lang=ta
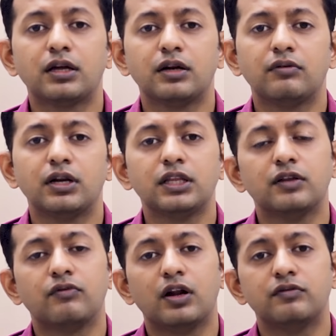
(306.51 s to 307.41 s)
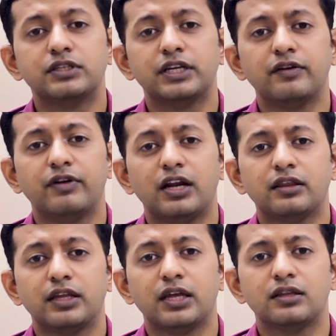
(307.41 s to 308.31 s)
இருக்கிறவங்களுக்கு இந்த வால்வு சரியாக வேலை
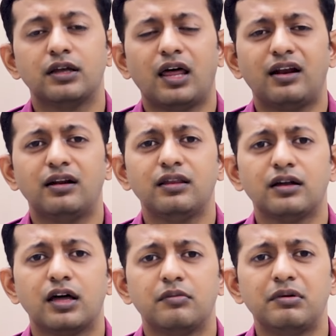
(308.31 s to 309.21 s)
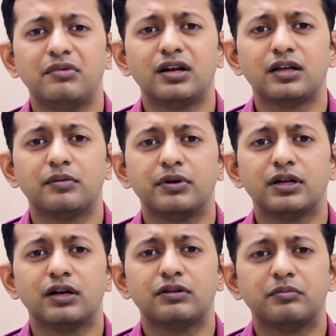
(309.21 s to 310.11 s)
செய்யாது அதனால தான் கர்ப்பமாக இருக்கிற
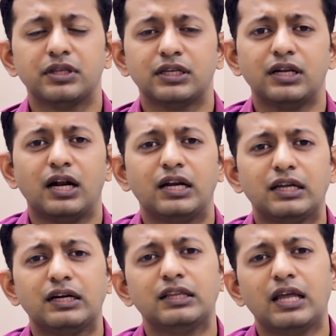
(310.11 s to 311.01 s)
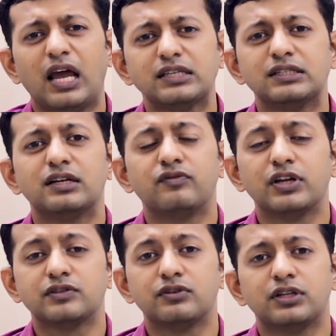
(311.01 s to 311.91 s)
பெண்கள் வந்து பார்த்திங்கன்னா அடிக்கடி இந்த ஆசிட்
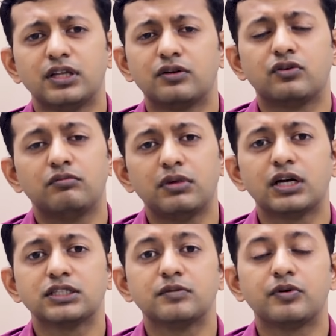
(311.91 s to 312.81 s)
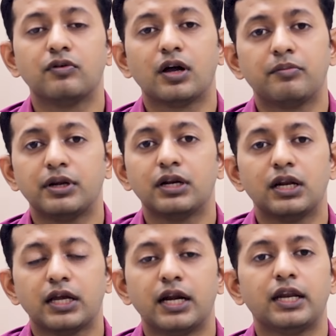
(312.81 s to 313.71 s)
ரிஃப்ளெக்ஸ் வந்துகிட்டே இருக்கும் ரொம்ப கஷ்டப்படுவாங்க
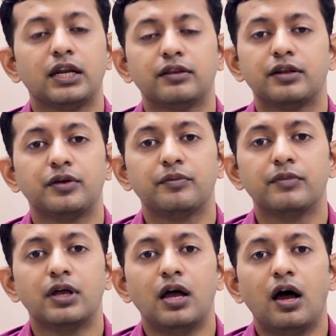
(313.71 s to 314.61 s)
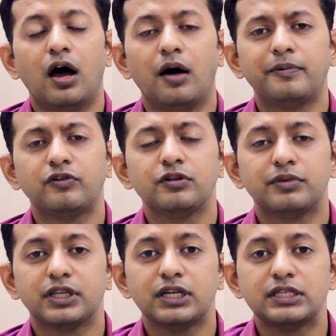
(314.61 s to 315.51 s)
பெண்களை கேட்டிங்கன்னா தெரியும் அப்புறம் வந்து
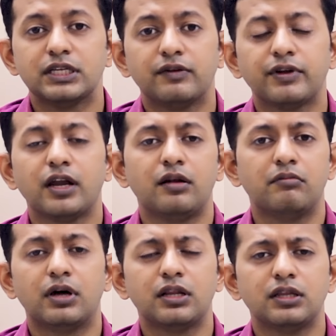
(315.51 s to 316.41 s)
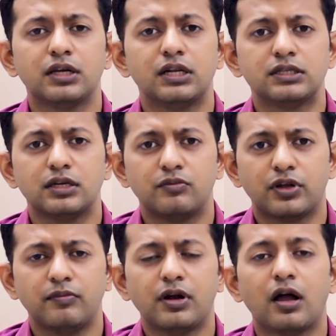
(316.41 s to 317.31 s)
பார்த்திங்கன்னா சில வகையான மருந்துகள் சில
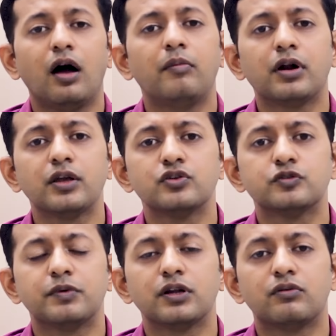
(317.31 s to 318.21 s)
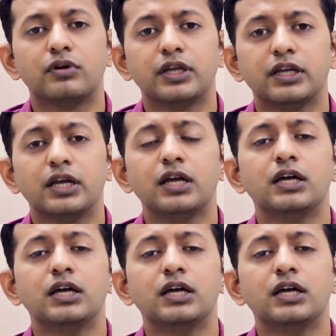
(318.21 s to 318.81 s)
முக்கியமாக காமனாக யூஸ் பண்ணக்கூடிய